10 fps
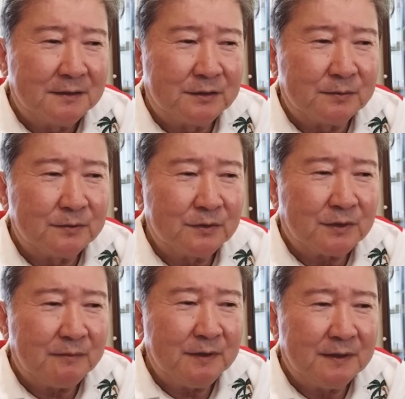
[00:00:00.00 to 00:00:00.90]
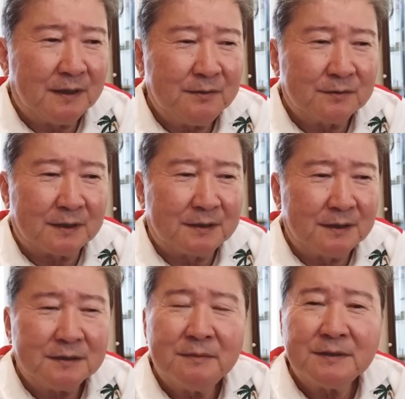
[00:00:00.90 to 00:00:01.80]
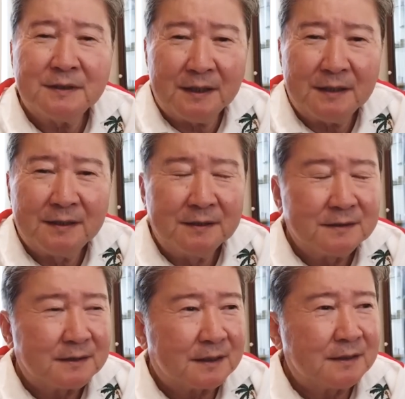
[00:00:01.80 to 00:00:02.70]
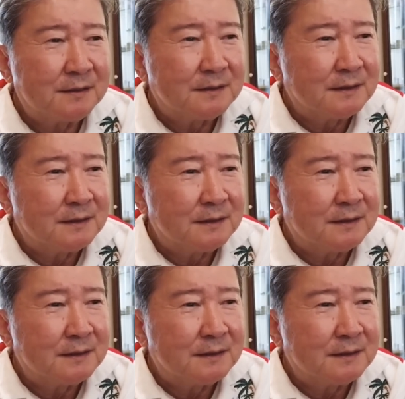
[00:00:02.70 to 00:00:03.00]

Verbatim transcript: 自分のためになるような気がしますね。だから